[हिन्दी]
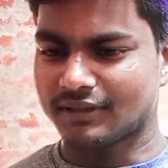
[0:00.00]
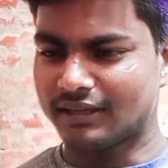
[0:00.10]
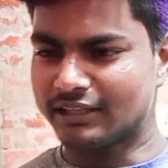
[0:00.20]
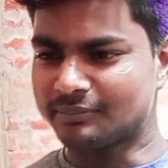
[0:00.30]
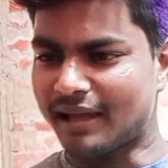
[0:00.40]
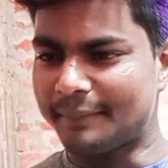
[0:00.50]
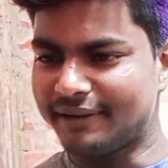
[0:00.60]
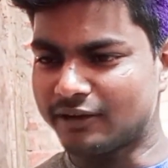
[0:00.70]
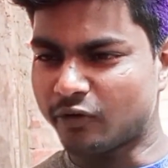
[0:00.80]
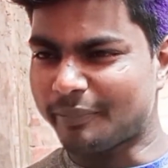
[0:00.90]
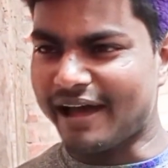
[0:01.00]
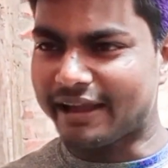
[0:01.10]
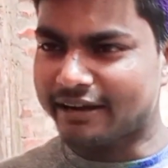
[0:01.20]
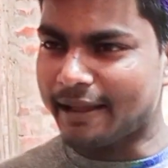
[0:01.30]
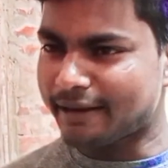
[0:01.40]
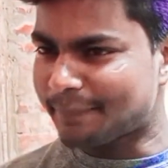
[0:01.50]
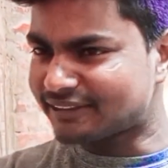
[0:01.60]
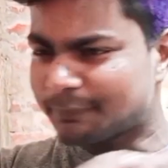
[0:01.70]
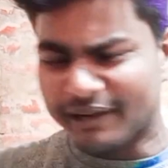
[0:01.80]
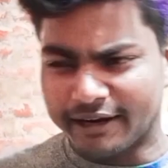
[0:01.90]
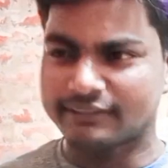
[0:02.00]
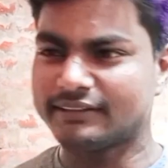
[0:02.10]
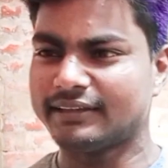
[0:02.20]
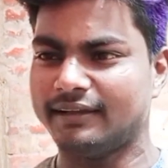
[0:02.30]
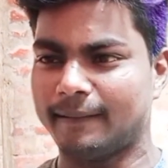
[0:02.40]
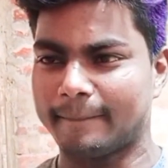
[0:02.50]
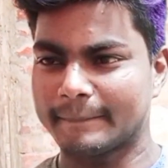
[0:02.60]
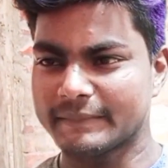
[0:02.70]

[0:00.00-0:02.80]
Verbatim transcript: कि मामले को बाहर ही रफा दफा कर देते हैं